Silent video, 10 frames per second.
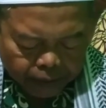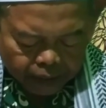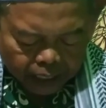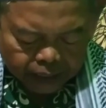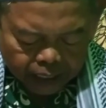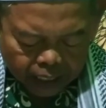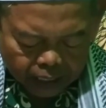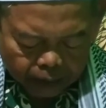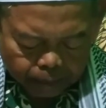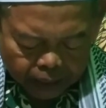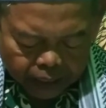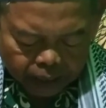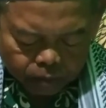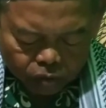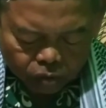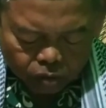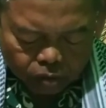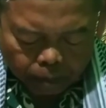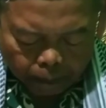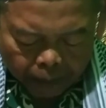bertanya kepadamu,
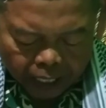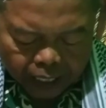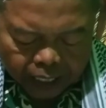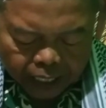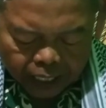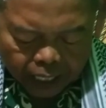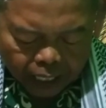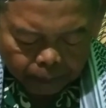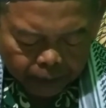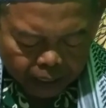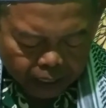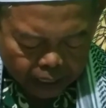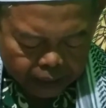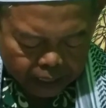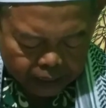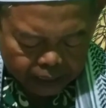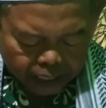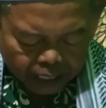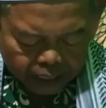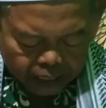makanan apakah yang
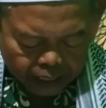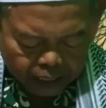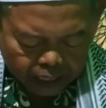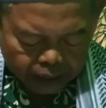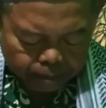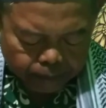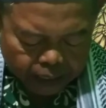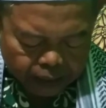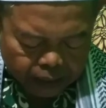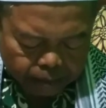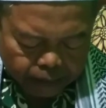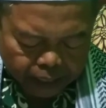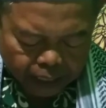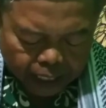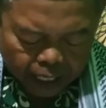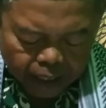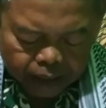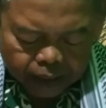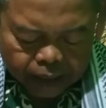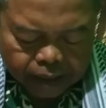dihalalkan bagi mereka?
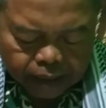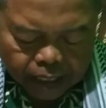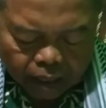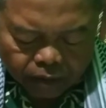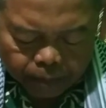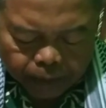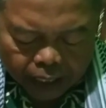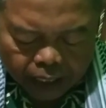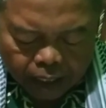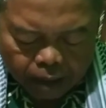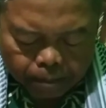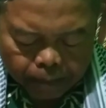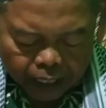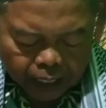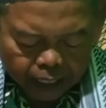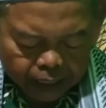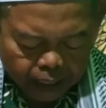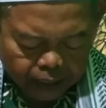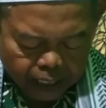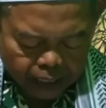Jawablah,
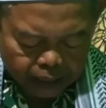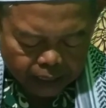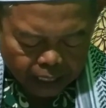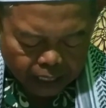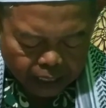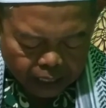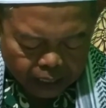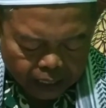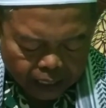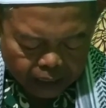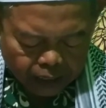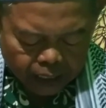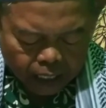makanan yang dihalalkan